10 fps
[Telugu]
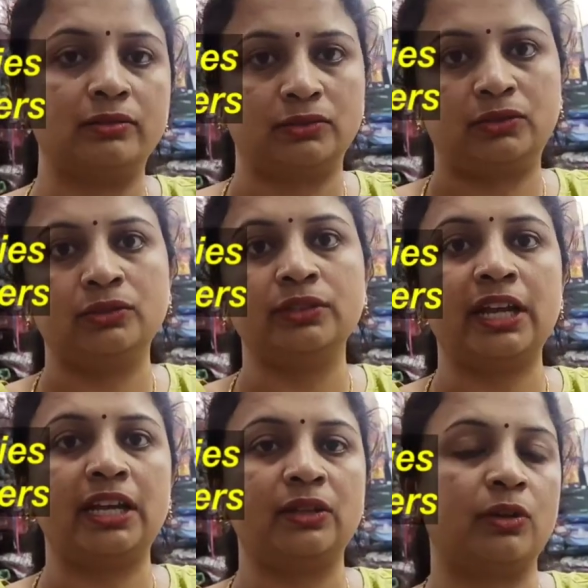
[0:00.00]
ఉంటుంది
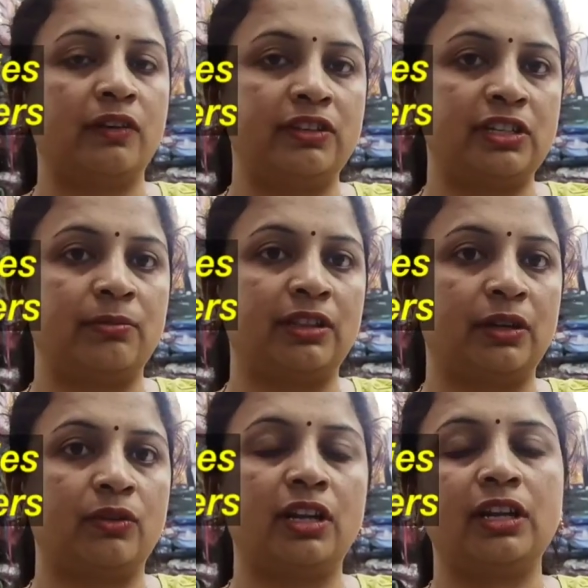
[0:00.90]
అనేది కూడా విషయం అంతా
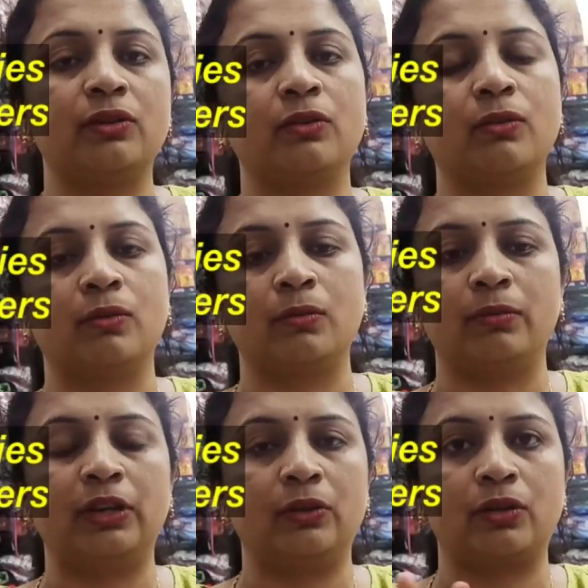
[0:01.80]
కూడా నీకు
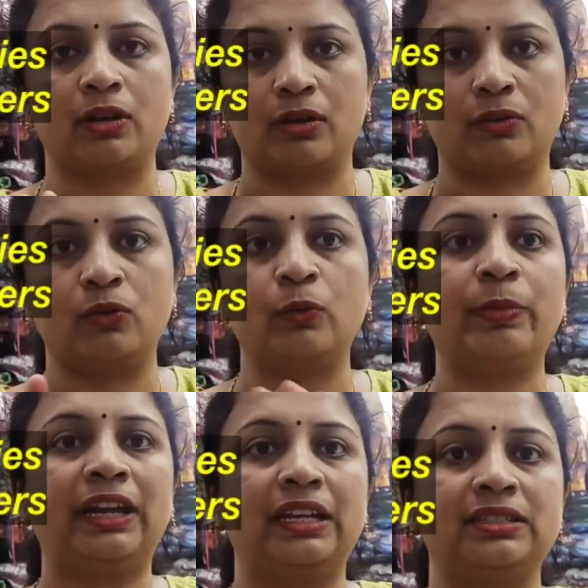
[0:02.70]
నేను ఒక గ్రూప్
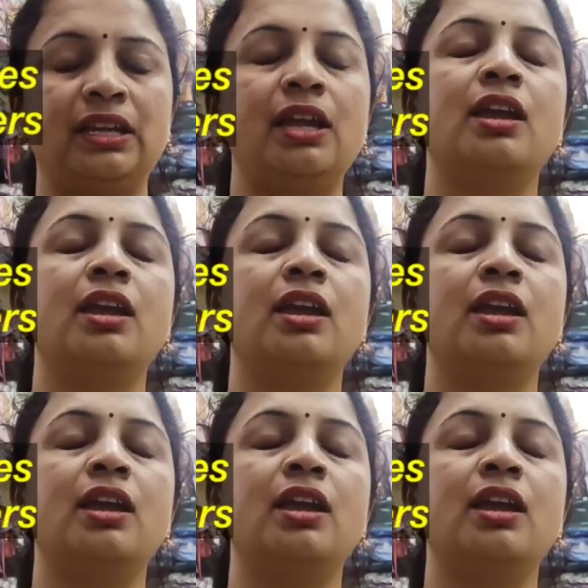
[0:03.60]
పెట్టేసి